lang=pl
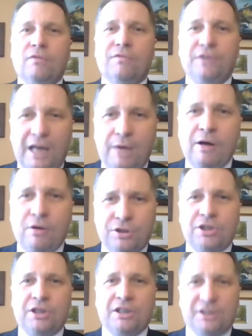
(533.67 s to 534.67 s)
wydała
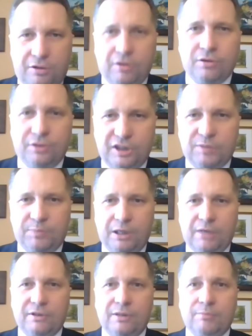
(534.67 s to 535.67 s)
orzeczenie zgodnie z
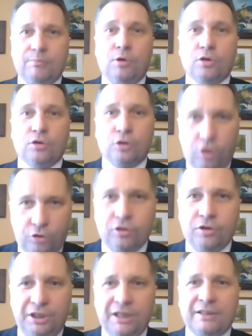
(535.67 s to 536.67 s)
prawem, bo to
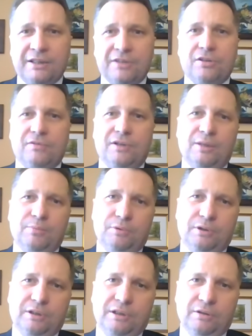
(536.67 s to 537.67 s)
do niej adresowane
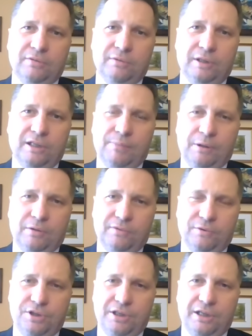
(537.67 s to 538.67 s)
były te odwołania panów
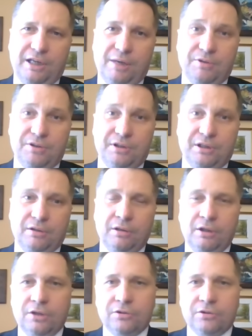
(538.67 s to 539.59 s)
Wąsika i Kamińskiego.